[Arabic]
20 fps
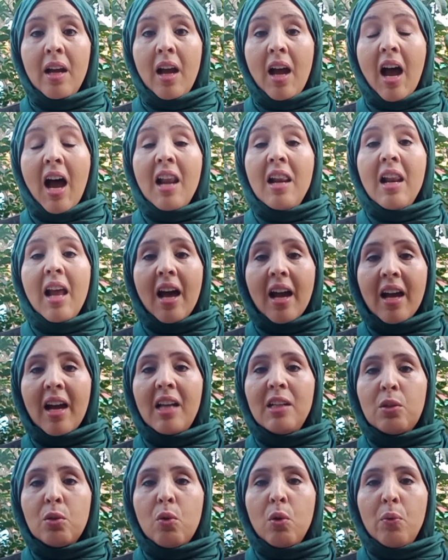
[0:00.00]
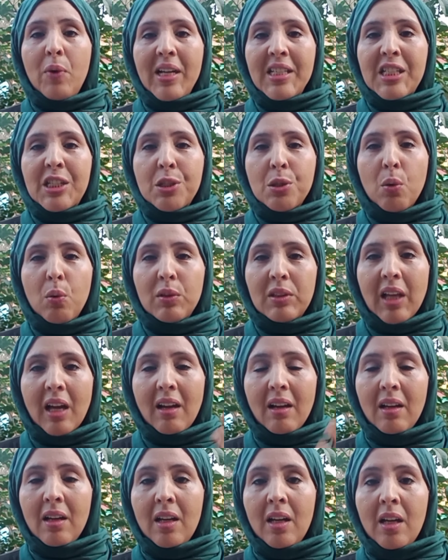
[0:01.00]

على الاقل تكون واحد السلطه